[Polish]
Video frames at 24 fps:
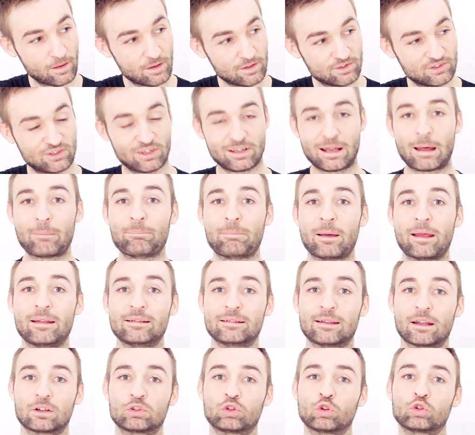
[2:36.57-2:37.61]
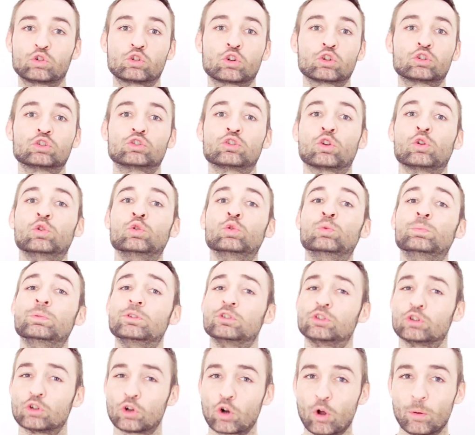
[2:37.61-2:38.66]
cię napędza, to coś, co
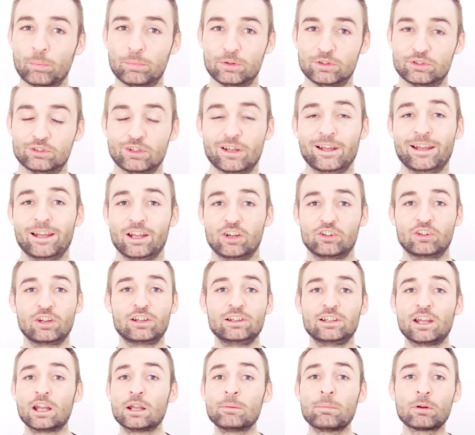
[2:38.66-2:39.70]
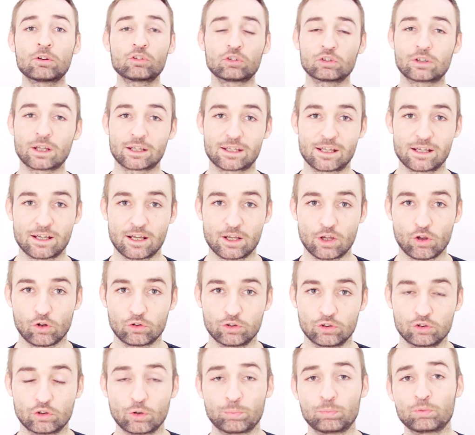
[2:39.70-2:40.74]
lubisz robić. Jeżeli nie dbasz o takie
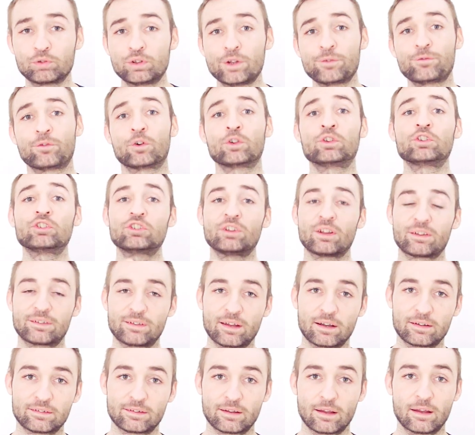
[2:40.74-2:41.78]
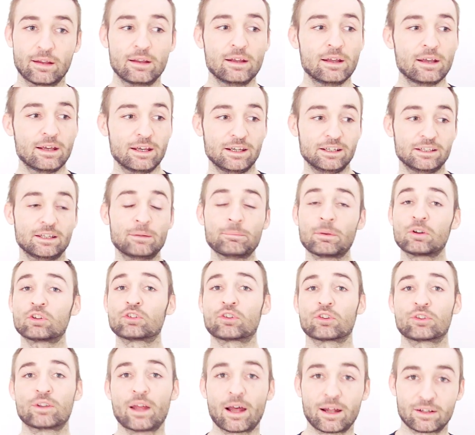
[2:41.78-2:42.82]
rejony, to później wchodzisz na serce i nie masz
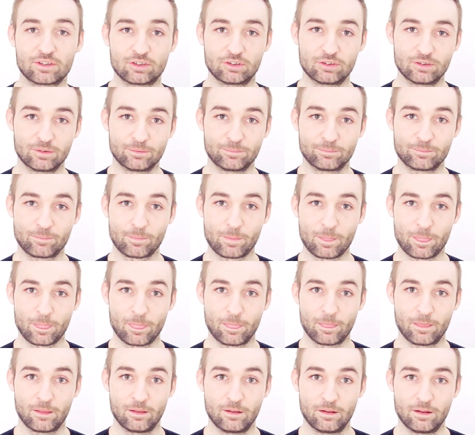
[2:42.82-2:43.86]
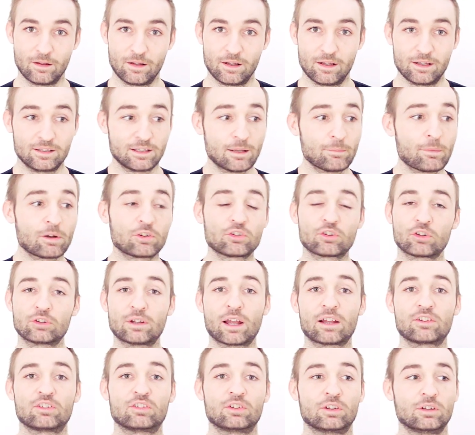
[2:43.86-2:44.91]
co dać. Nie masz co
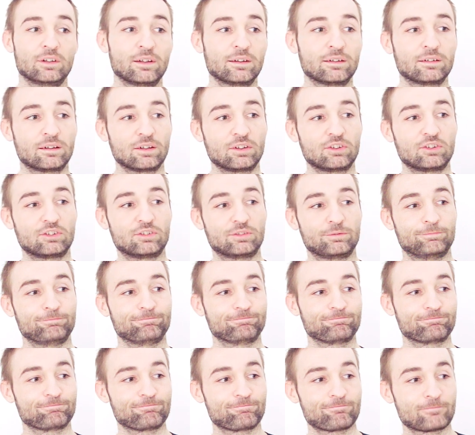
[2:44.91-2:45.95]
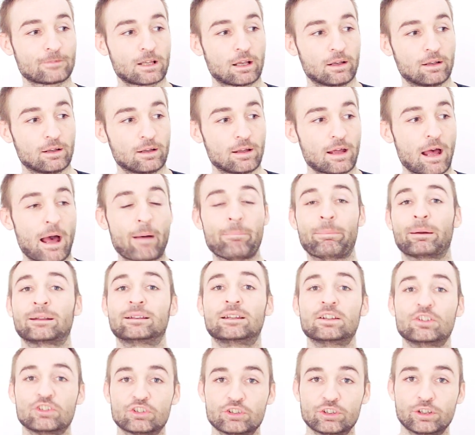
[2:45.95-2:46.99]
dać, jesteś
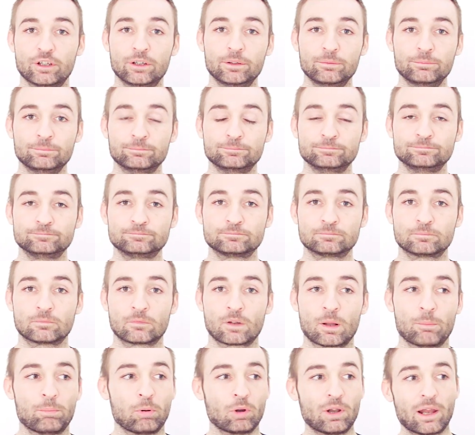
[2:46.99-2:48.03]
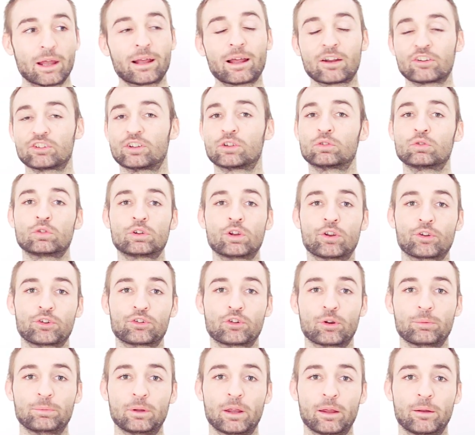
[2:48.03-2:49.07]
apatyczny, polegasz na drugiej
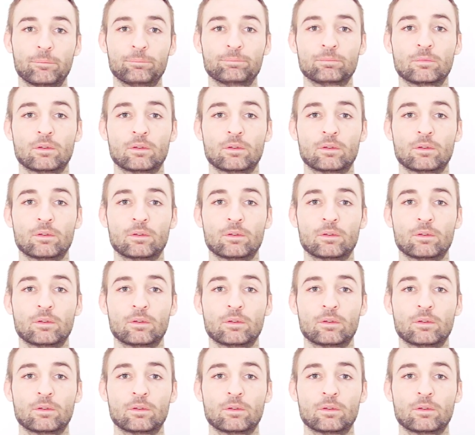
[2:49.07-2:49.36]
osobie,